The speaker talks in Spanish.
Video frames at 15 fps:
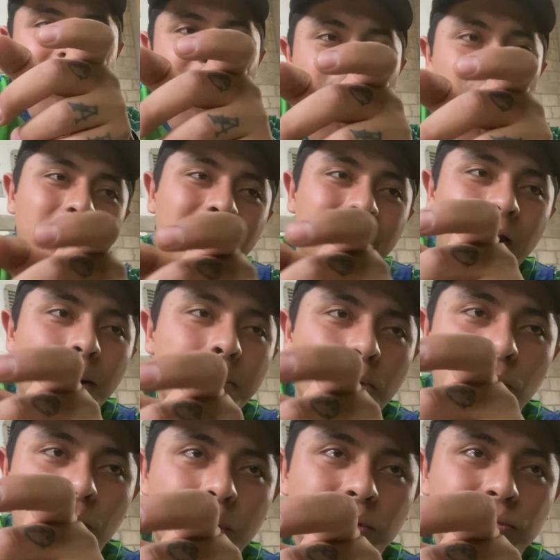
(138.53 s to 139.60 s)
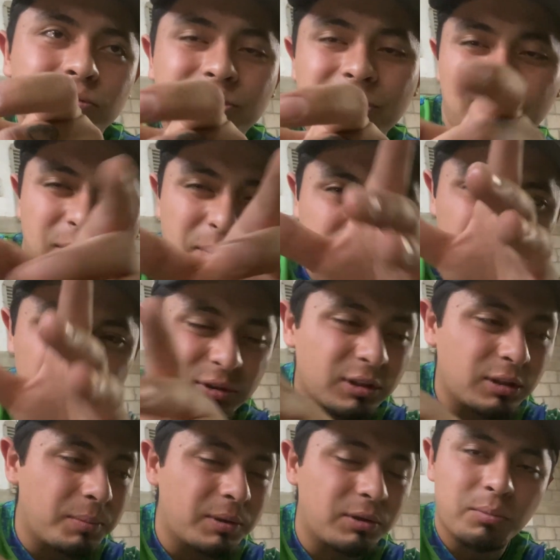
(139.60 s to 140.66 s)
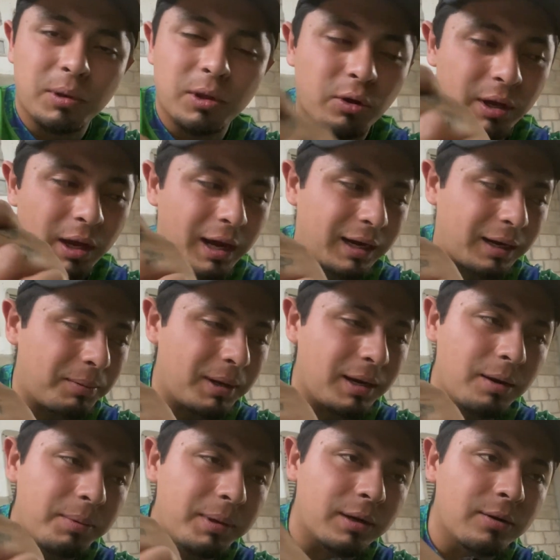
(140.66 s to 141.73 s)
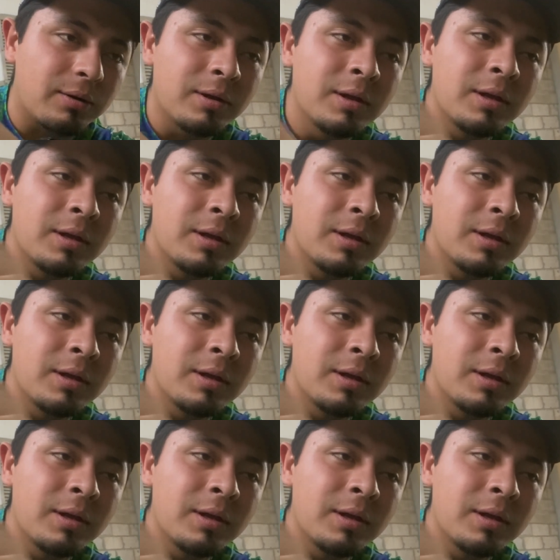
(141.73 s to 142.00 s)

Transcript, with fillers: lo general por lo menos un centímetro, un centímetro y medio que agarre bien el birlo,